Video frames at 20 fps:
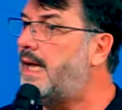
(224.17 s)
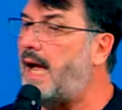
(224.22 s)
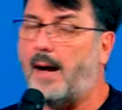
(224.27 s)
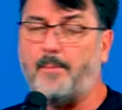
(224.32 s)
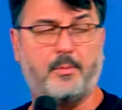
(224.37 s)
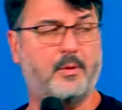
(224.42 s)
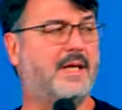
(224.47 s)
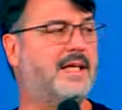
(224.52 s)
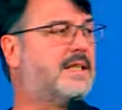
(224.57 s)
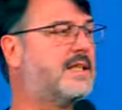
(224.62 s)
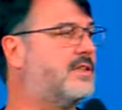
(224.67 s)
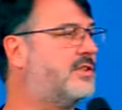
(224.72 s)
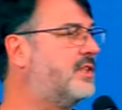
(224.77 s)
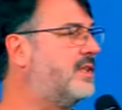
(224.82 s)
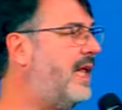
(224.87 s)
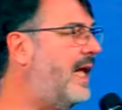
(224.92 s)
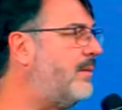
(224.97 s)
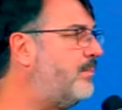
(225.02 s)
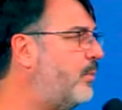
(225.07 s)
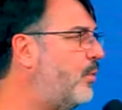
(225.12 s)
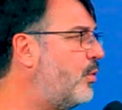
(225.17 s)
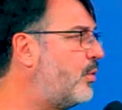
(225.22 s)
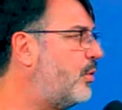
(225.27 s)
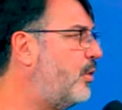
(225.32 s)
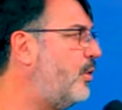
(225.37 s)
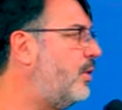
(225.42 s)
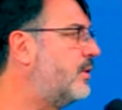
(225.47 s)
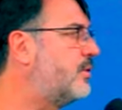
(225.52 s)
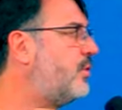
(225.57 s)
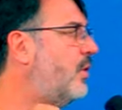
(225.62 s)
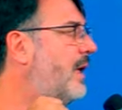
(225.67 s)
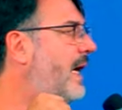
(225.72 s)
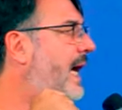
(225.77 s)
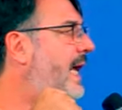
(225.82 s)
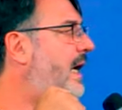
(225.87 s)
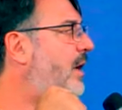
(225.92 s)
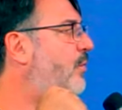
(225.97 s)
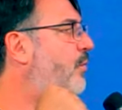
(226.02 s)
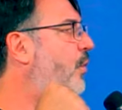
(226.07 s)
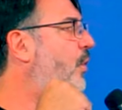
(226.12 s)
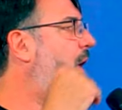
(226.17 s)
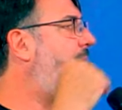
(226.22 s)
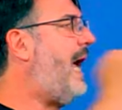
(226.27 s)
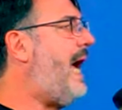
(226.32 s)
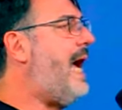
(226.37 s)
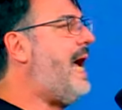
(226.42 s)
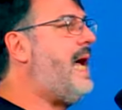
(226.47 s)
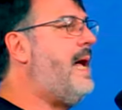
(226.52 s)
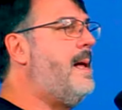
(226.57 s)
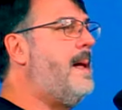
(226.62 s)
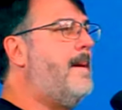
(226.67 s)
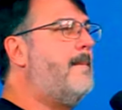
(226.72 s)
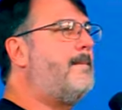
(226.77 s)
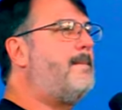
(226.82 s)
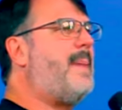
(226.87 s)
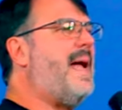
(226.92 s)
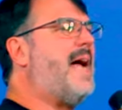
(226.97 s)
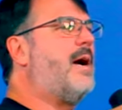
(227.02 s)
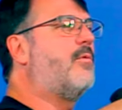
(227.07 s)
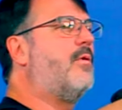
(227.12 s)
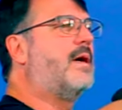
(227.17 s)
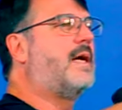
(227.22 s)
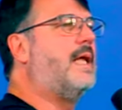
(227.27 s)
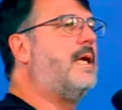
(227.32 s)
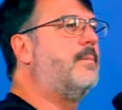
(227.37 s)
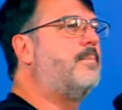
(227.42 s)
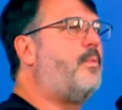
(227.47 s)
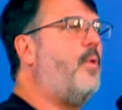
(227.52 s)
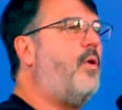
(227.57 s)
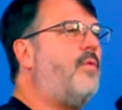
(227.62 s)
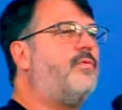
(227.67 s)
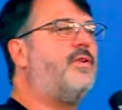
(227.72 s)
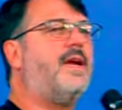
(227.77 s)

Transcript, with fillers: A política de Nabucodonosor era: eu vou lá, pego aquele povo e